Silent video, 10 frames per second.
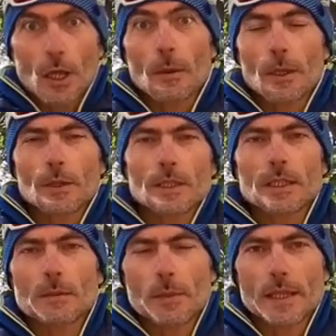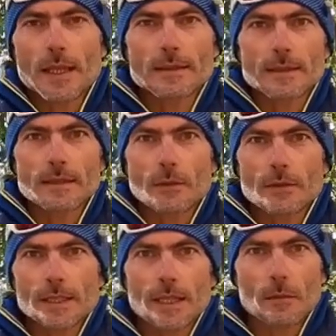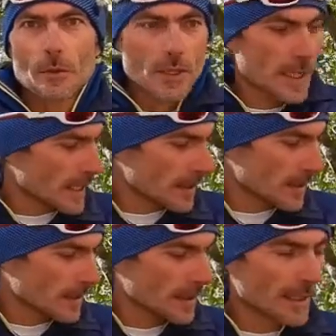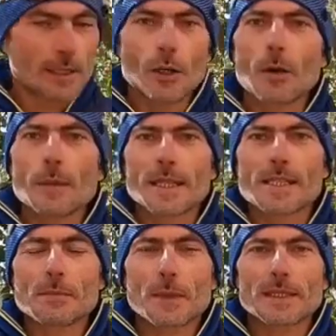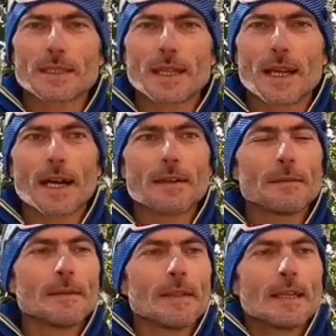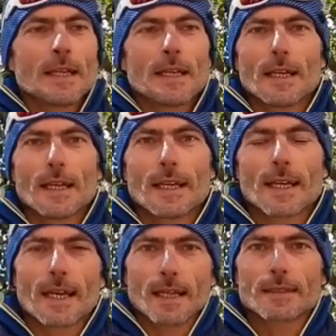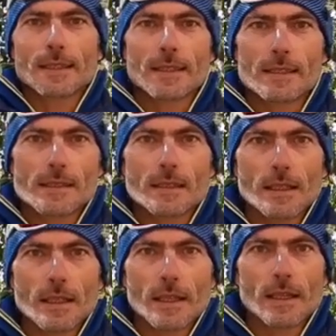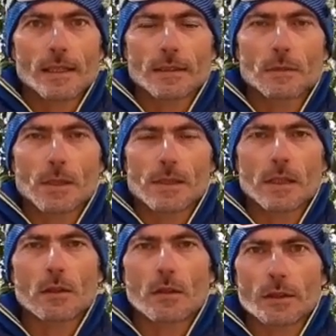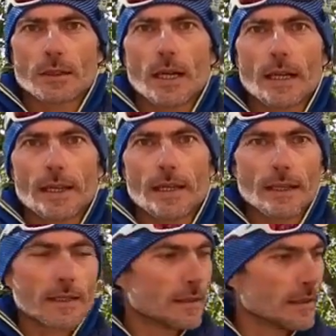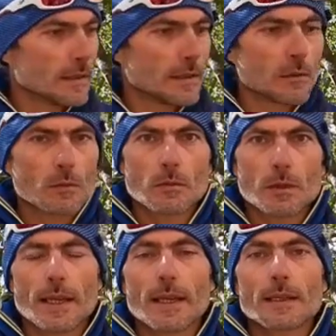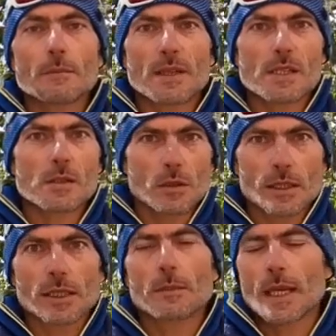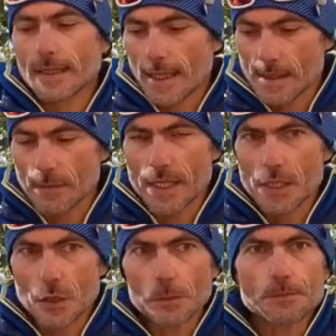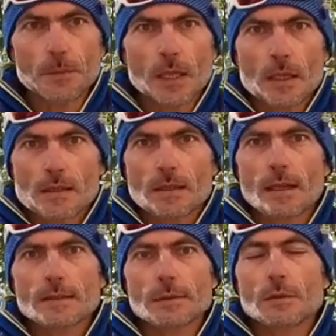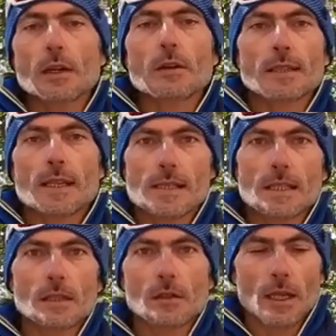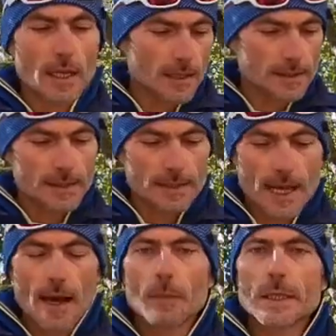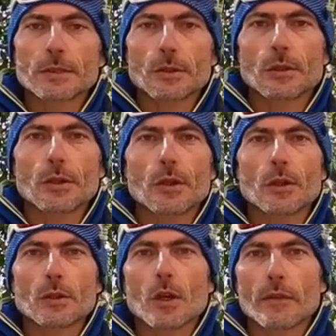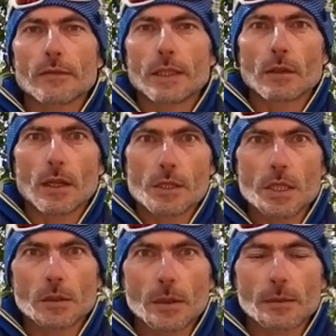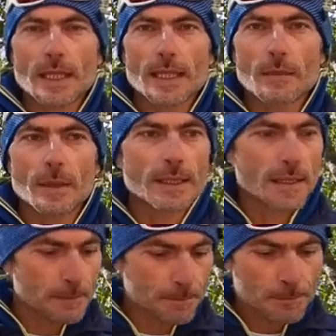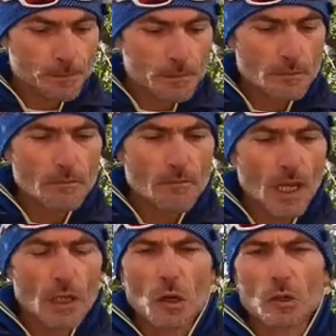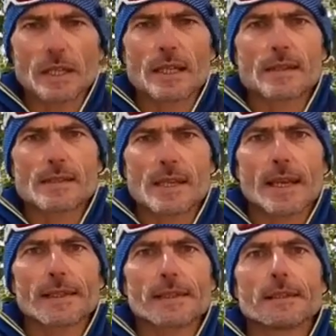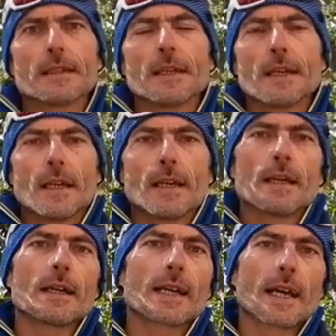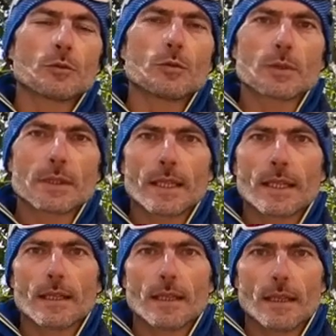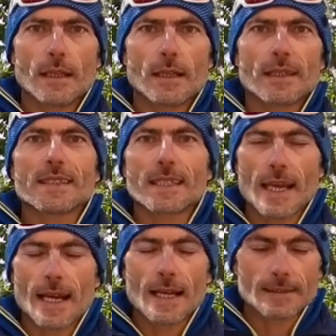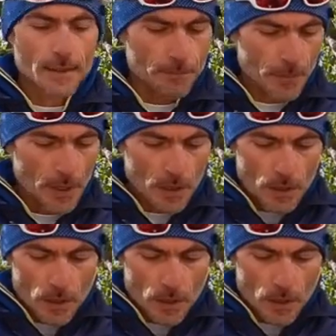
Nome quindi impegnativo, vediamo se il nome rispetterà eh, le caratteristiche di questa corda e eh, le impressioni che mi ha trasmesso. Si tratta di una corda singola di diametro 9,5 mm con 6 eh, cadute eh, dichiarate.